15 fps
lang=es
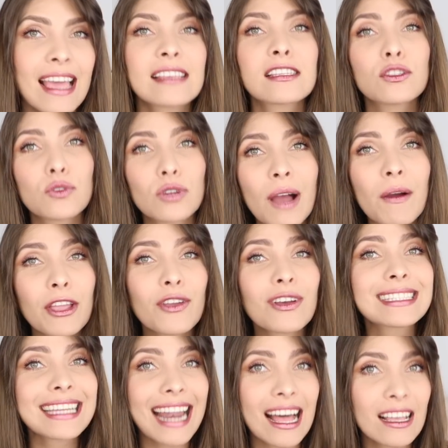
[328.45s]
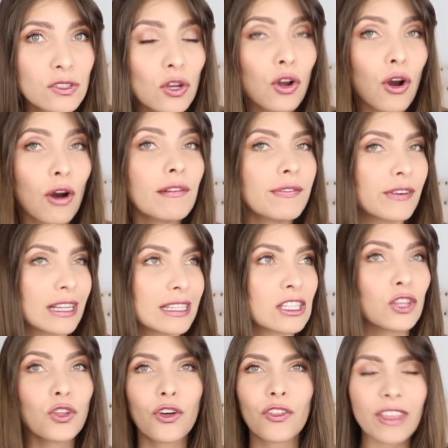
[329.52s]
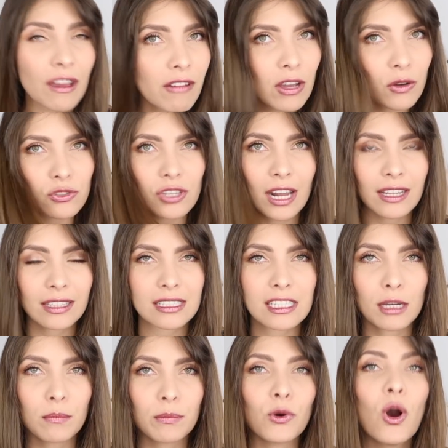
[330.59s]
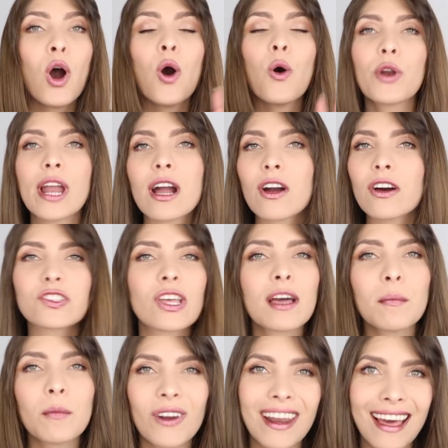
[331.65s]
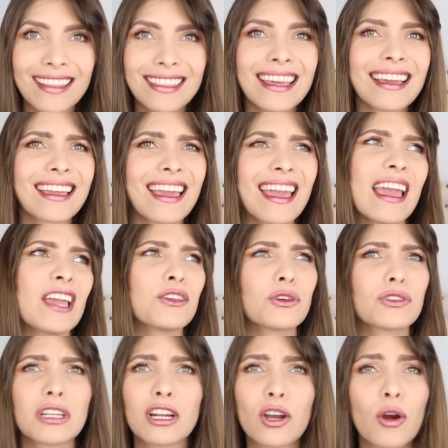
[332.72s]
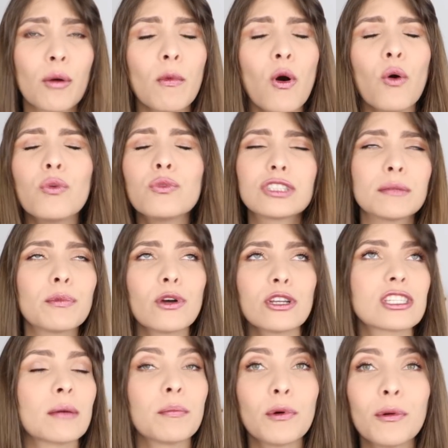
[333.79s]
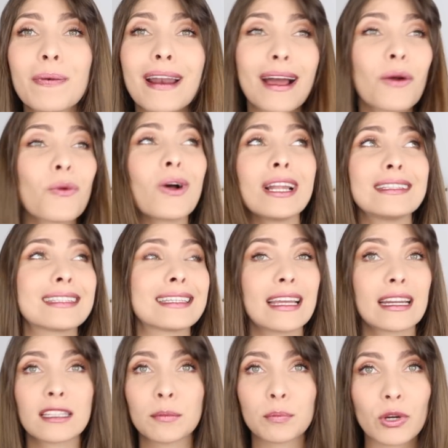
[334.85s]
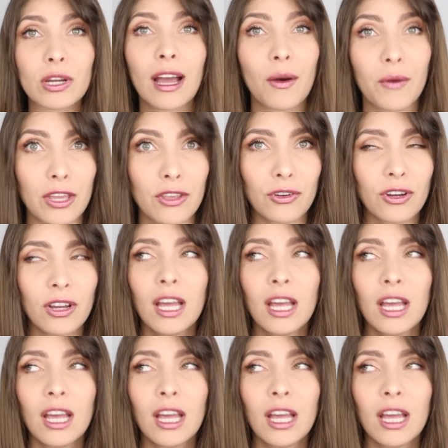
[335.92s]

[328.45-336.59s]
Si tu cabello es graso con frizz no debes usar este shampoo. Una cosa de Monat es que ellos tienen como un tipo de shampoo para cualquier tipo de cabello.